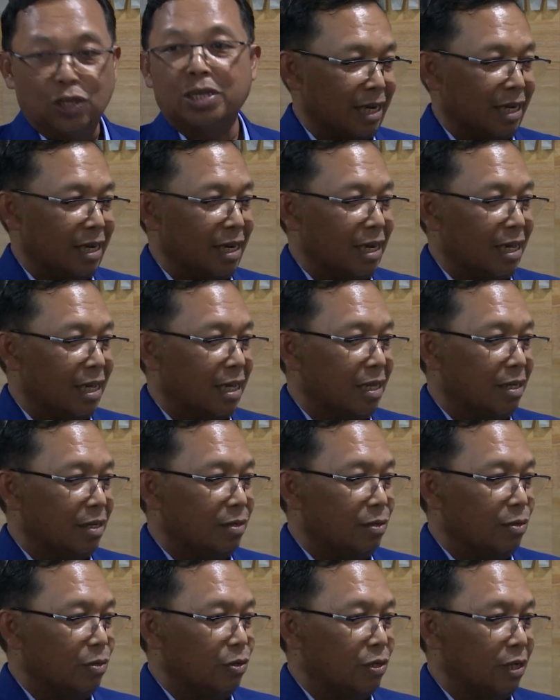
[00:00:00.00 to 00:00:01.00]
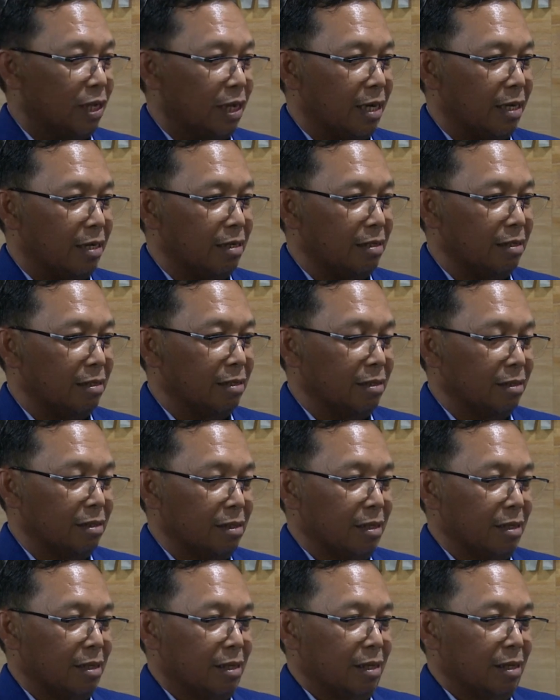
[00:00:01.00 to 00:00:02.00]
adalah urusan
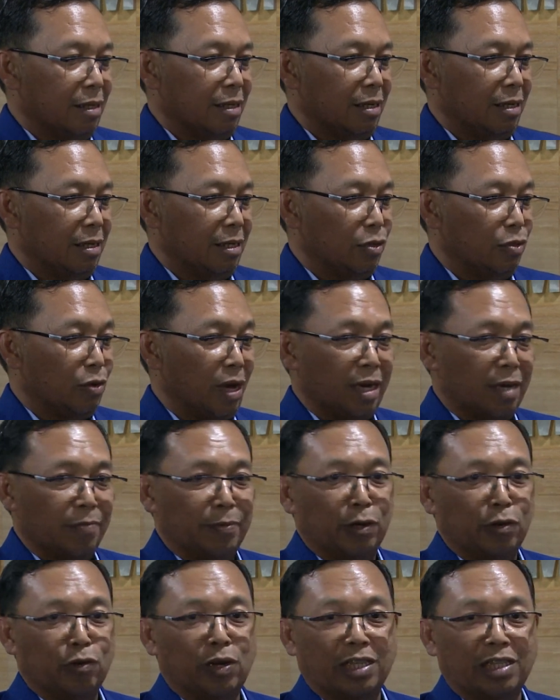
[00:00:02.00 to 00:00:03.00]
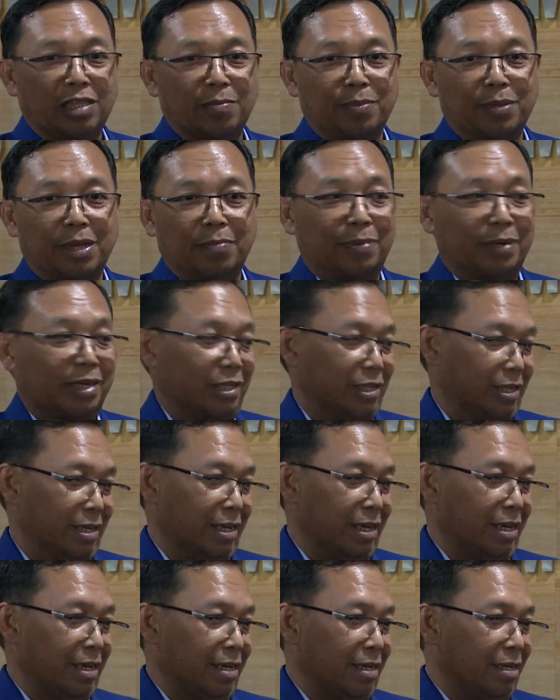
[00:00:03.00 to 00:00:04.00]
eh, itu hak prerogatifnya
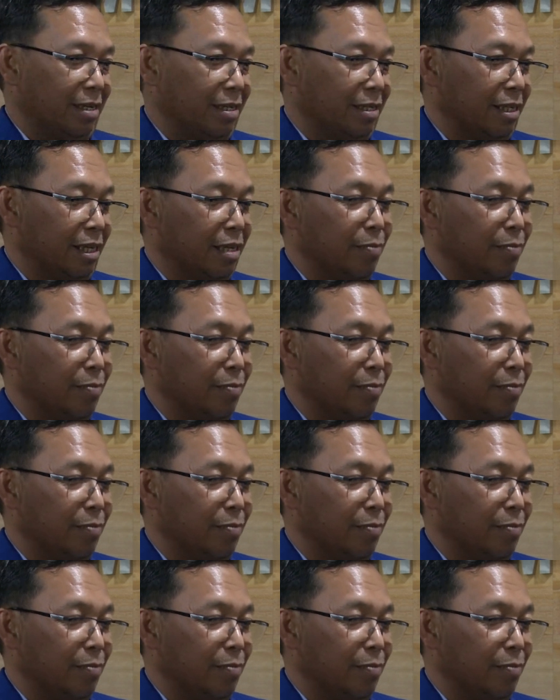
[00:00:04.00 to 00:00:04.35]
presiden. Jadi